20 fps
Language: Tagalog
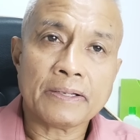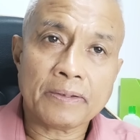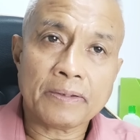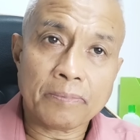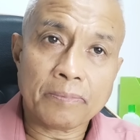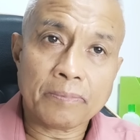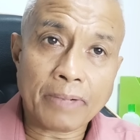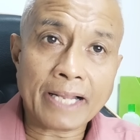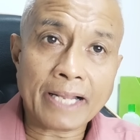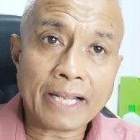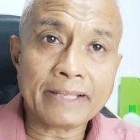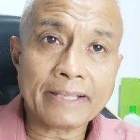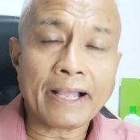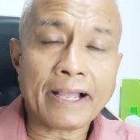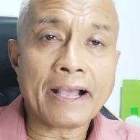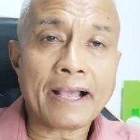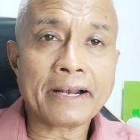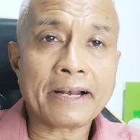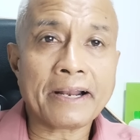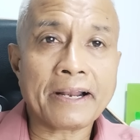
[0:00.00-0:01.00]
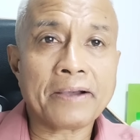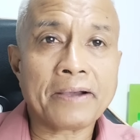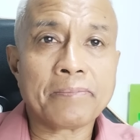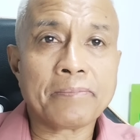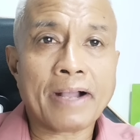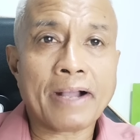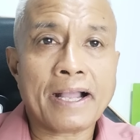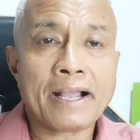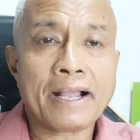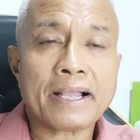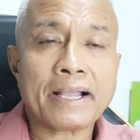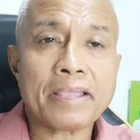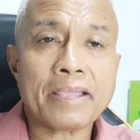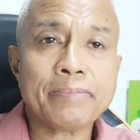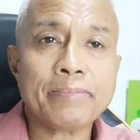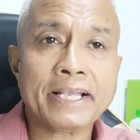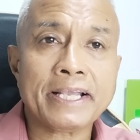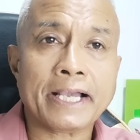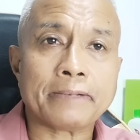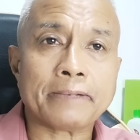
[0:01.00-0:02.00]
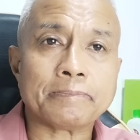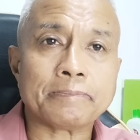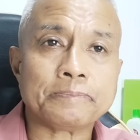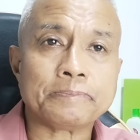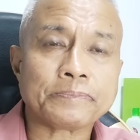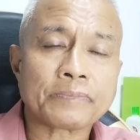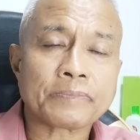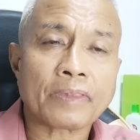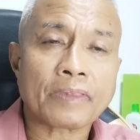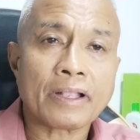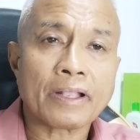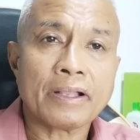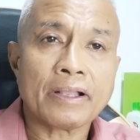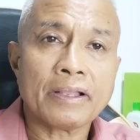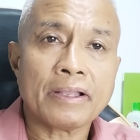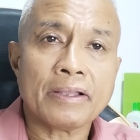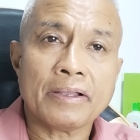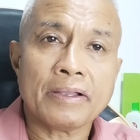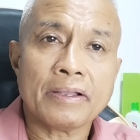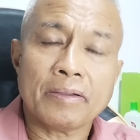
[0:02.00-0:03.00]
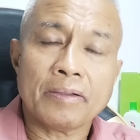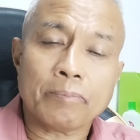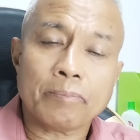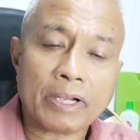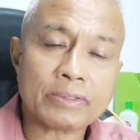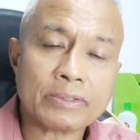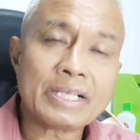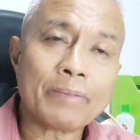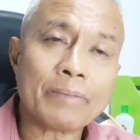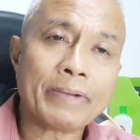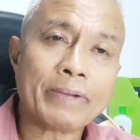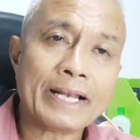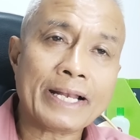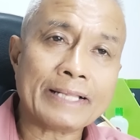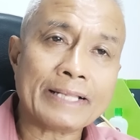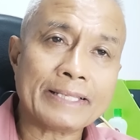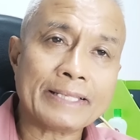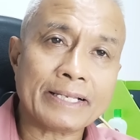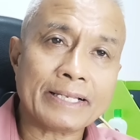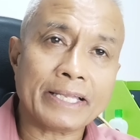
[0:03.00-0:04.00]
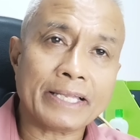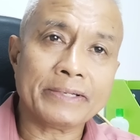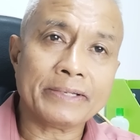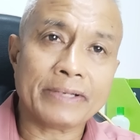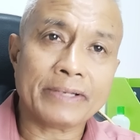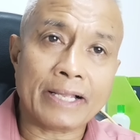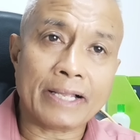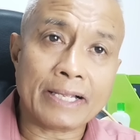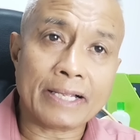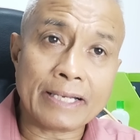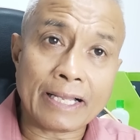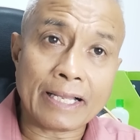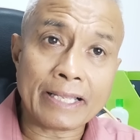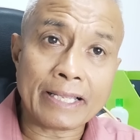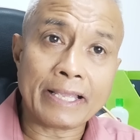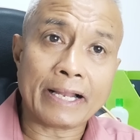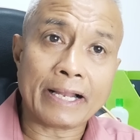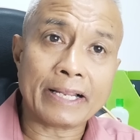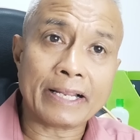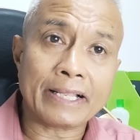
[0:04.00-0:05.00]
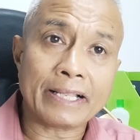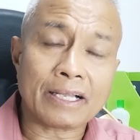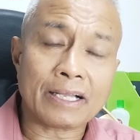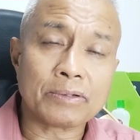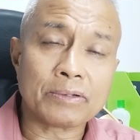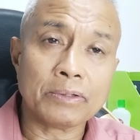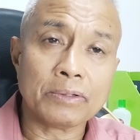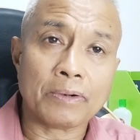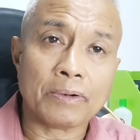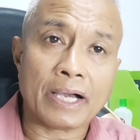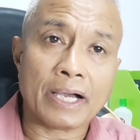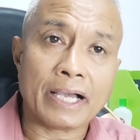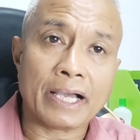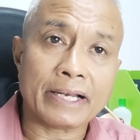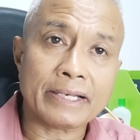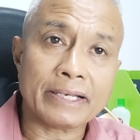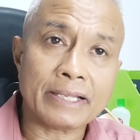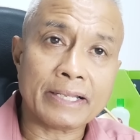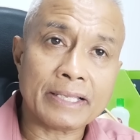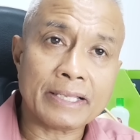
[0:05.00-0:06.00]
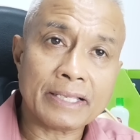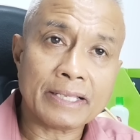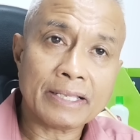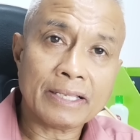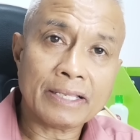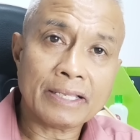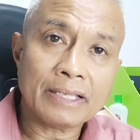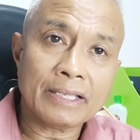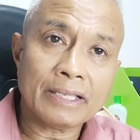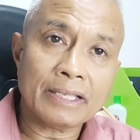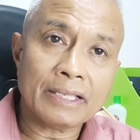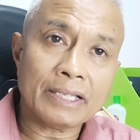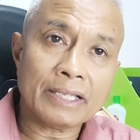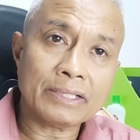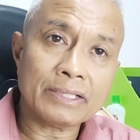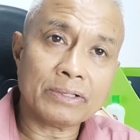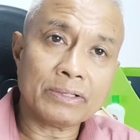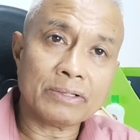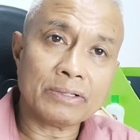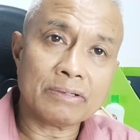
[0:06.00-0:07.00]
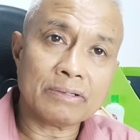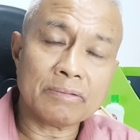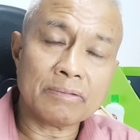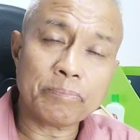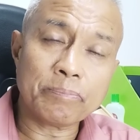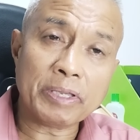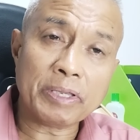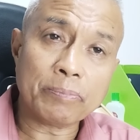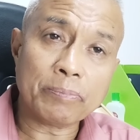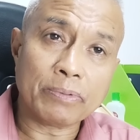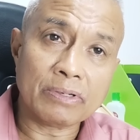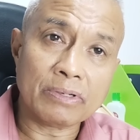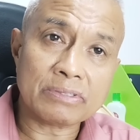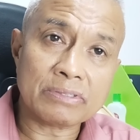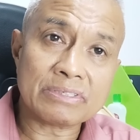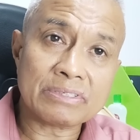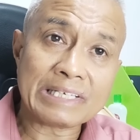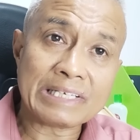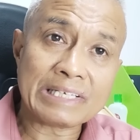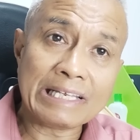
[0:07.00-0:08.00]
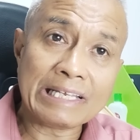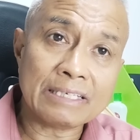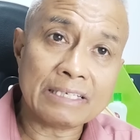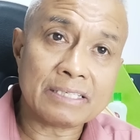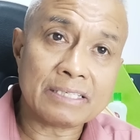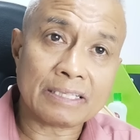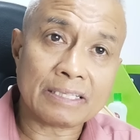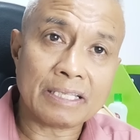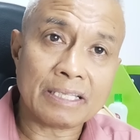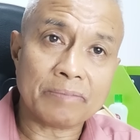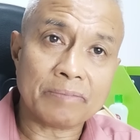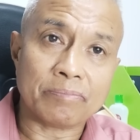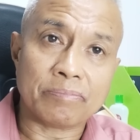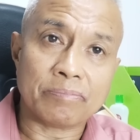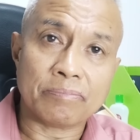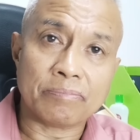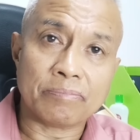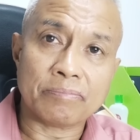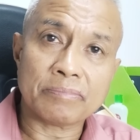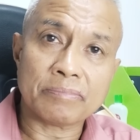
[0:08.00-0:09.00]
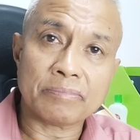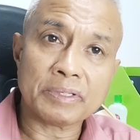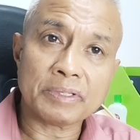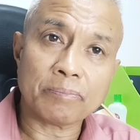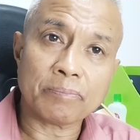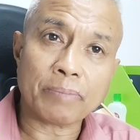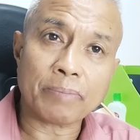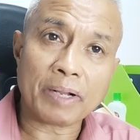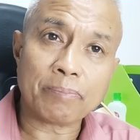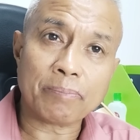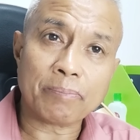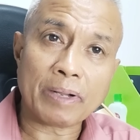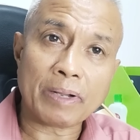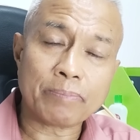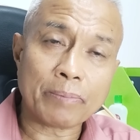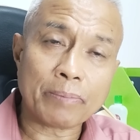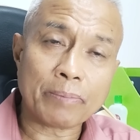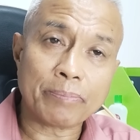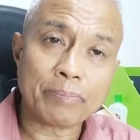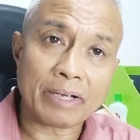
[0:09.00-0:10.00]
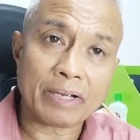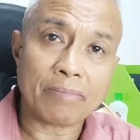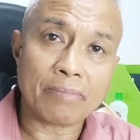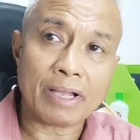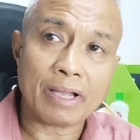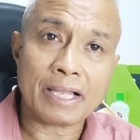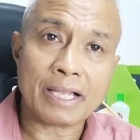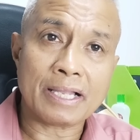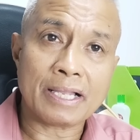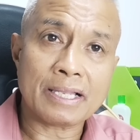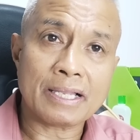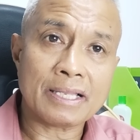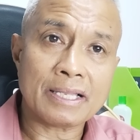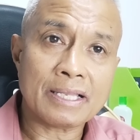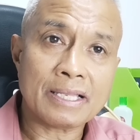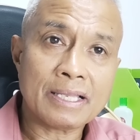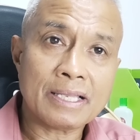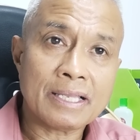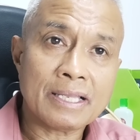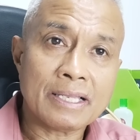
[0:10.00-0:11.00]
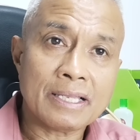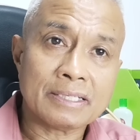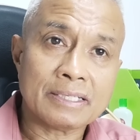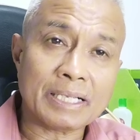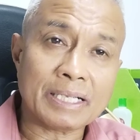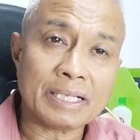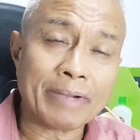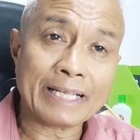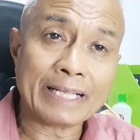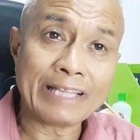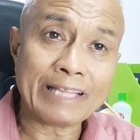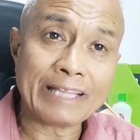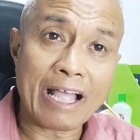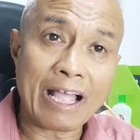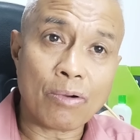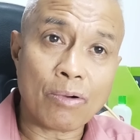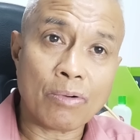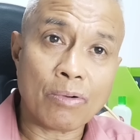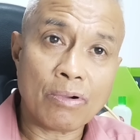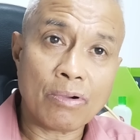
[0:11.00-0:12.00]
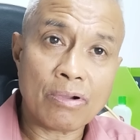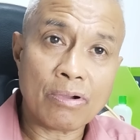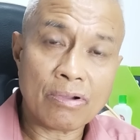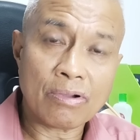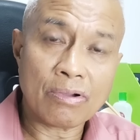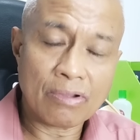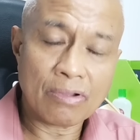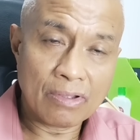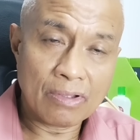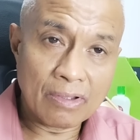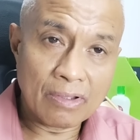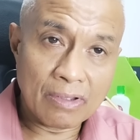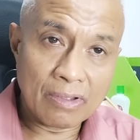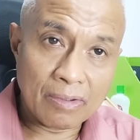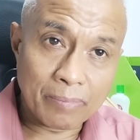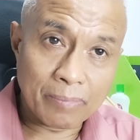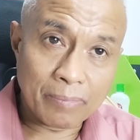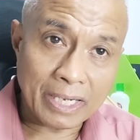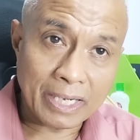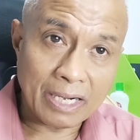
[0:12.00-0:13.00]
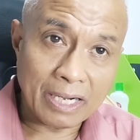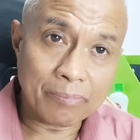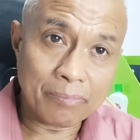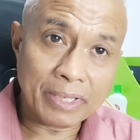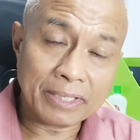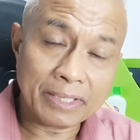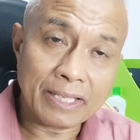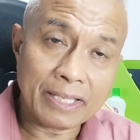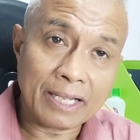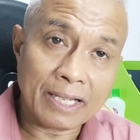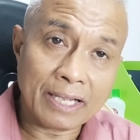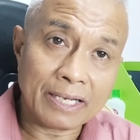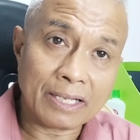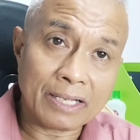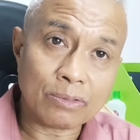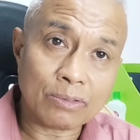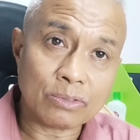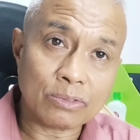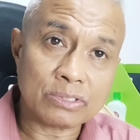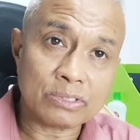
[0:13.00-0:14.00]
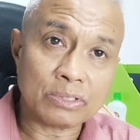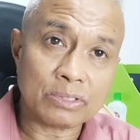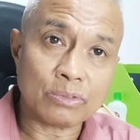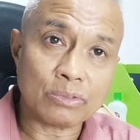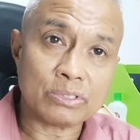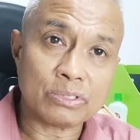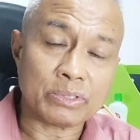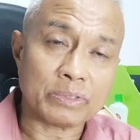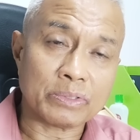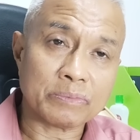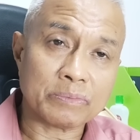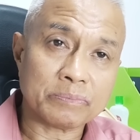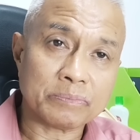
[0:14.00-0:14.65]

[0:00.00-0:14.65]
Magandang araw mga kaibigan. Pag-usapan natin ngayon ang nangyayaring kaguluhan, itong People's Initiative, yung pagpapapirma sa mga tao para amyendahan ang konstitusyon.